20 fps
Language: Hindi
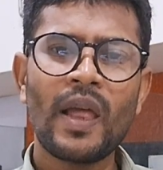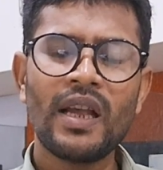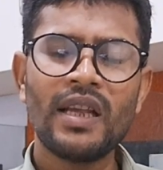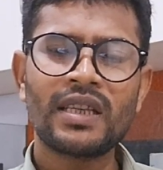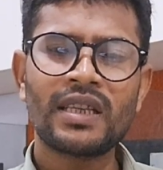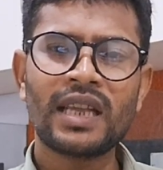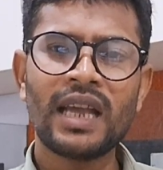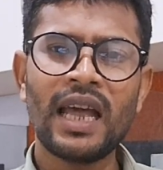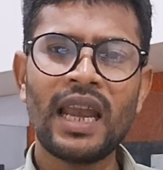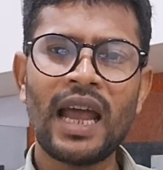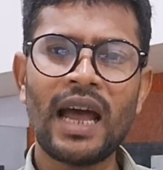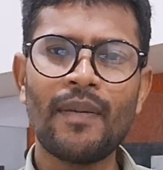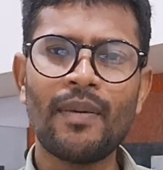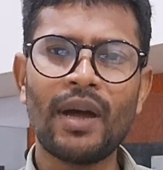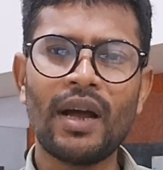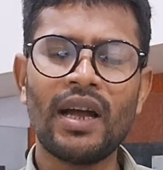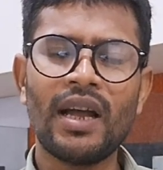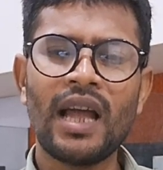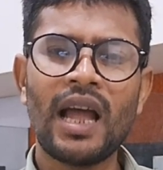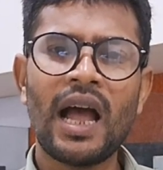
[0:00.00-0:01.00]
इसके अलावा
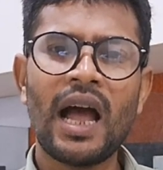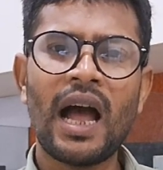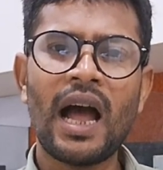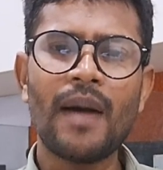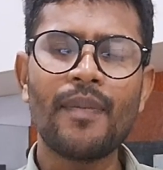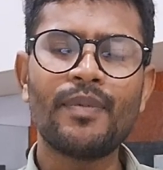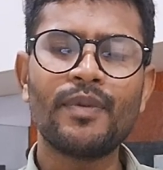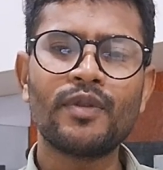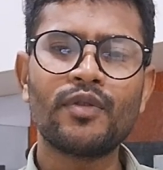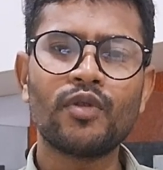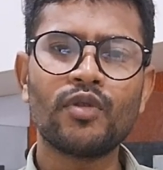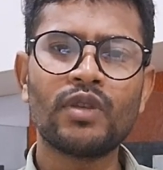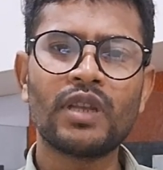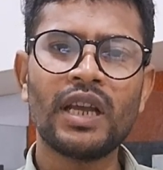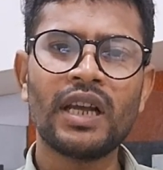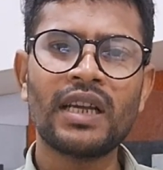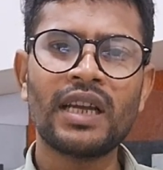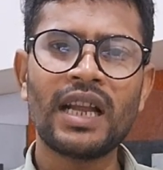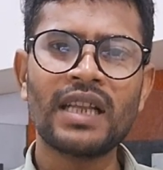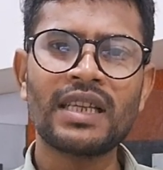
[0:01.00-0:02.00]
आप जो
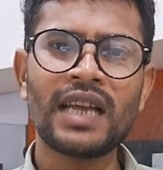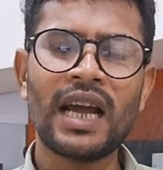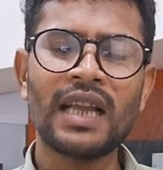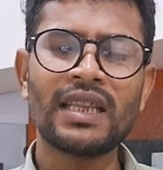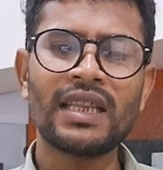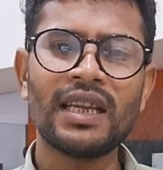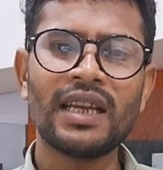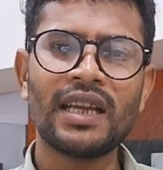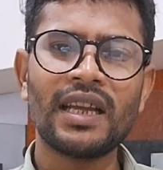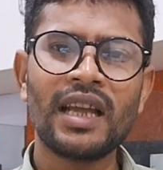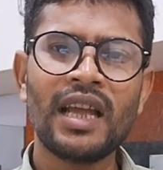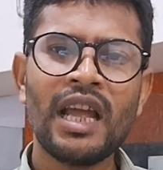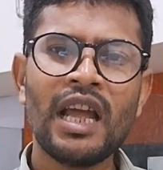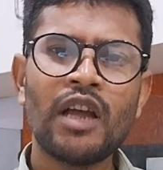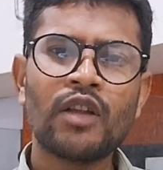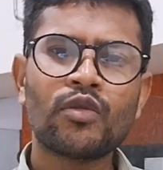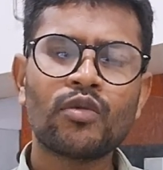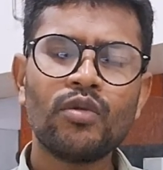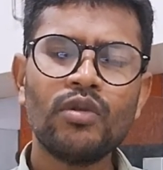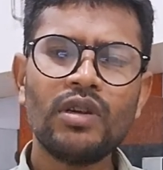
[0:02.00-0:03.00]
देखना चाहते हैं
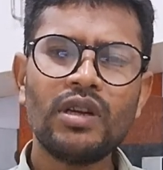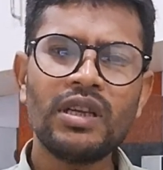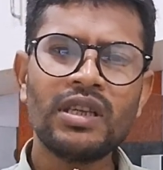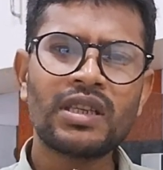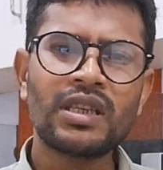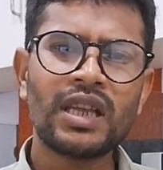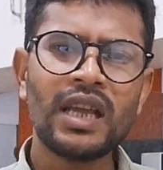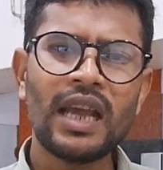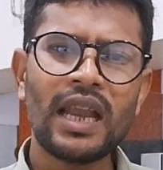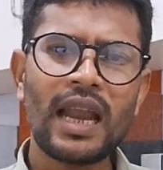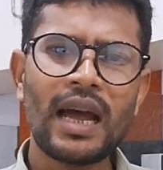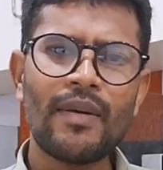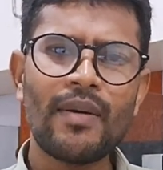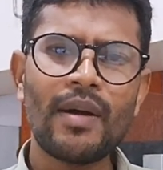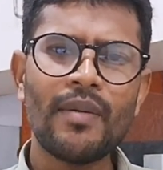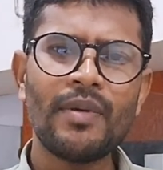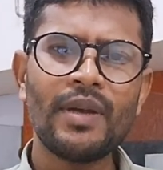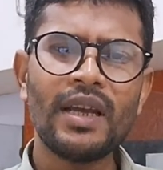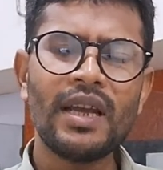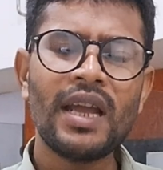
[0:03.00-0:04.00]
तो इसके अलावा
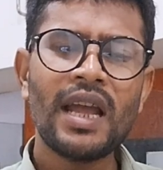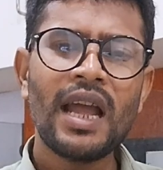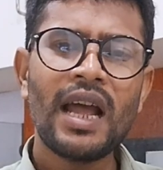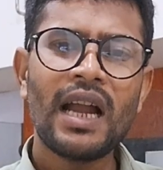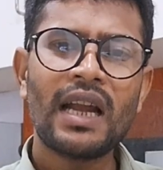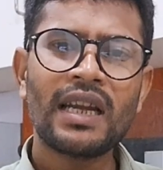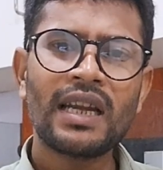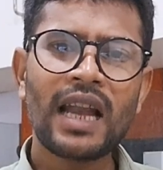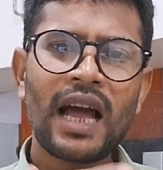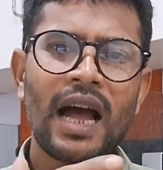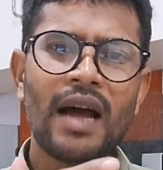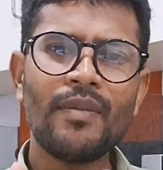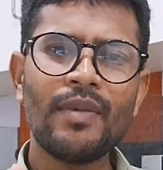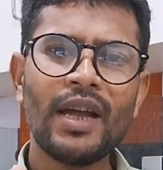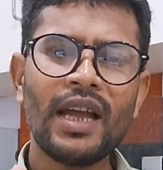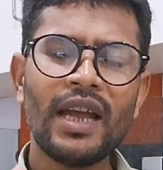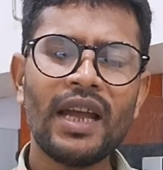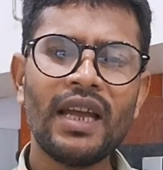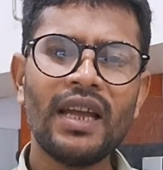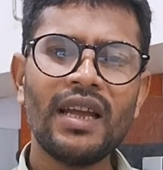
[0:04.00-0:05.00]
भी नाम
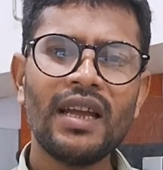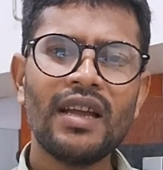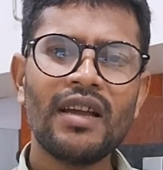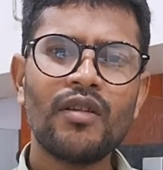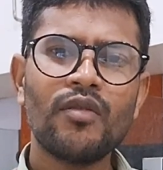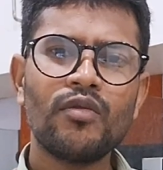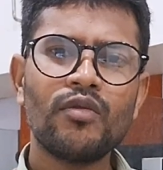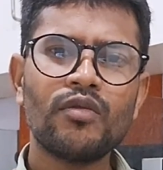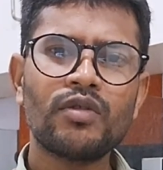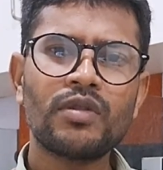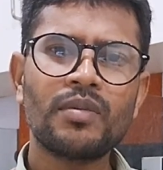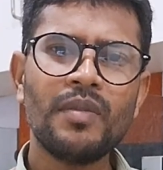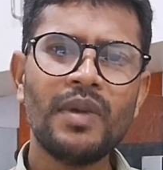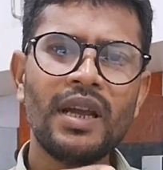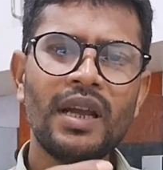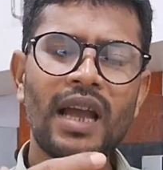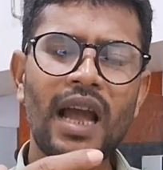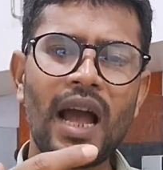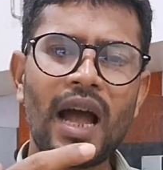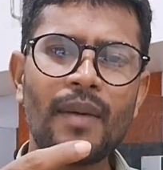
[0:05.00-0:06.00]
है
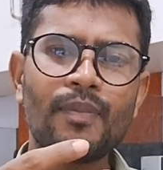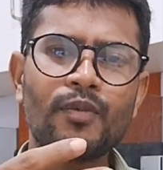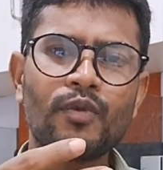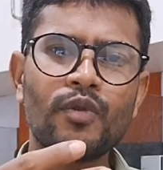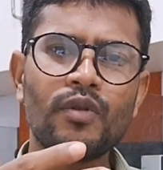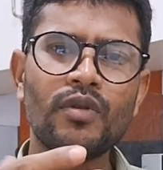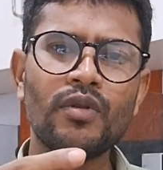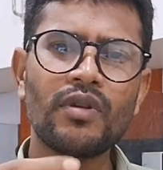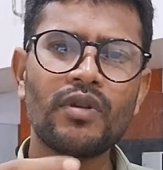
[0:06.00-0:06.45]
उसमें आपको